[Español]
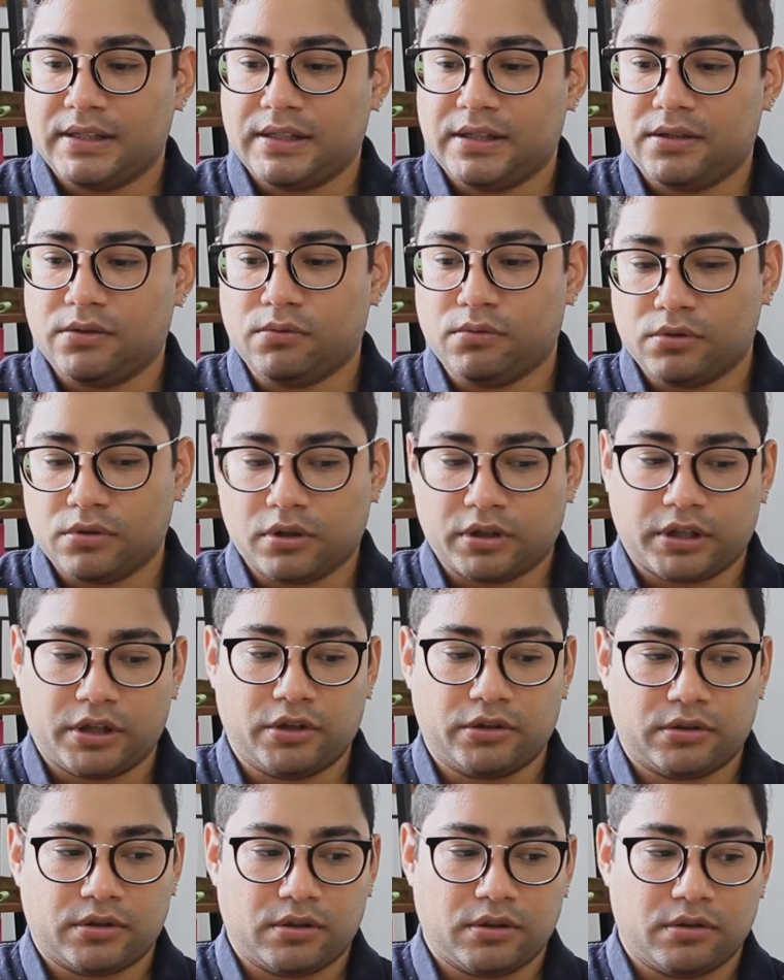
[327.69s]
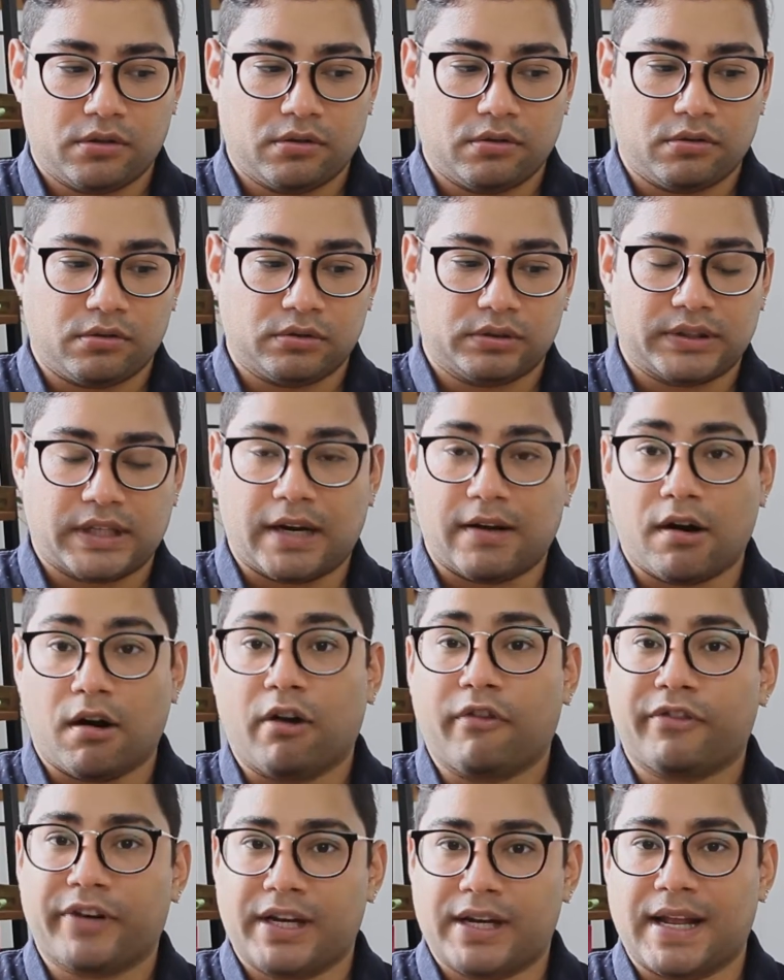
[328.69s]
y uno que otro
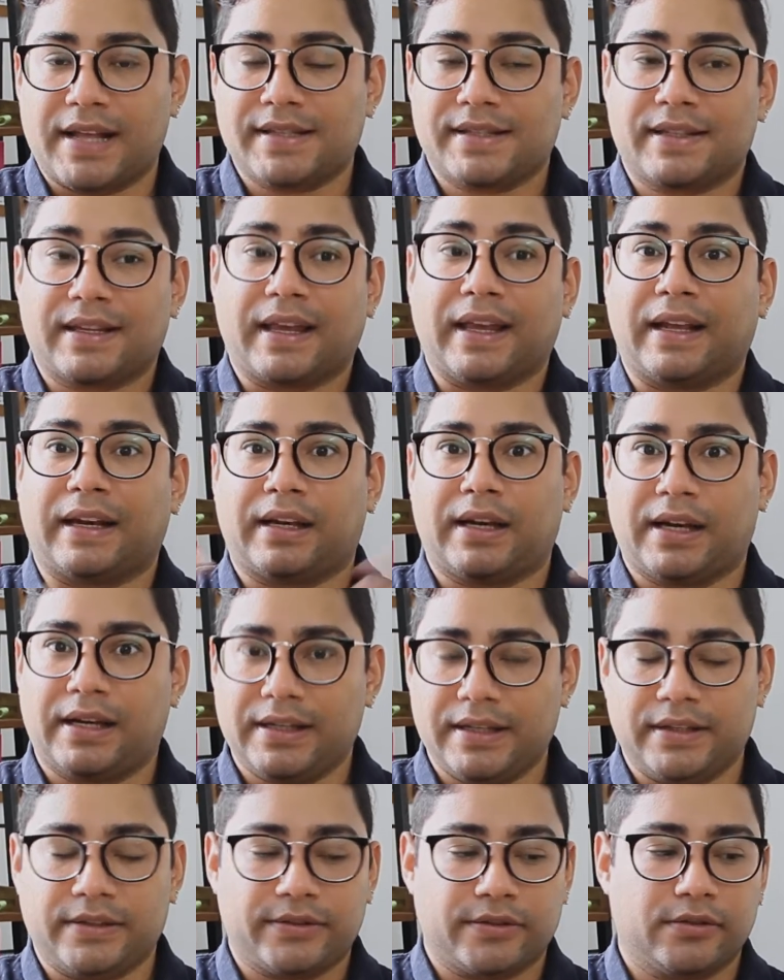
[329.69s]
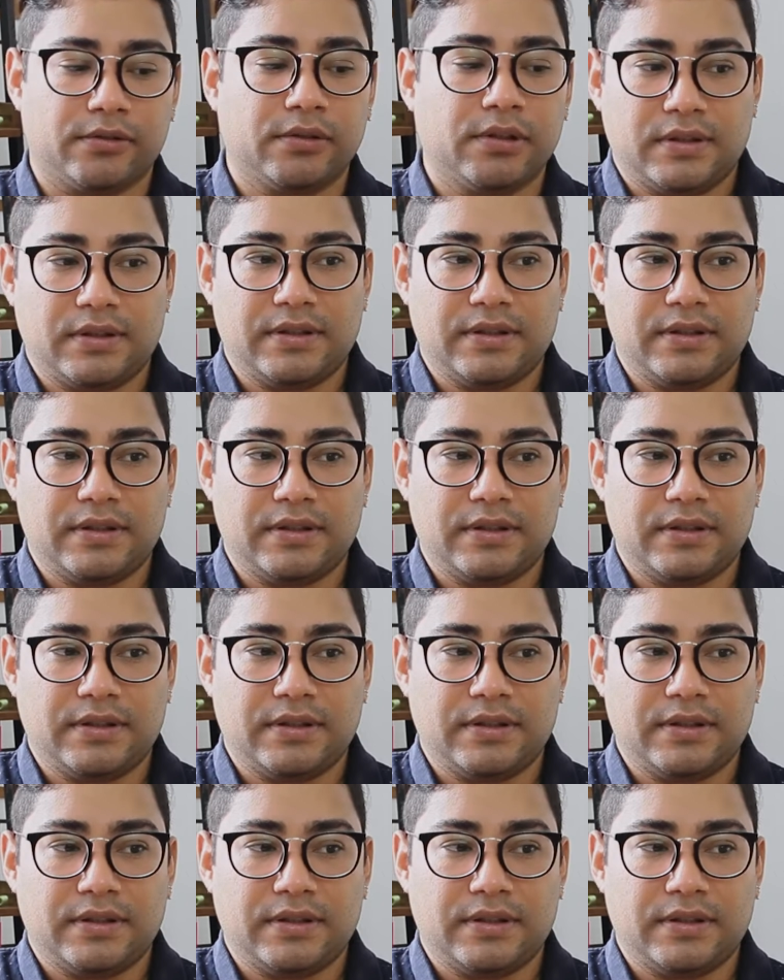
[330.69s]
trabajo freelance que realizo,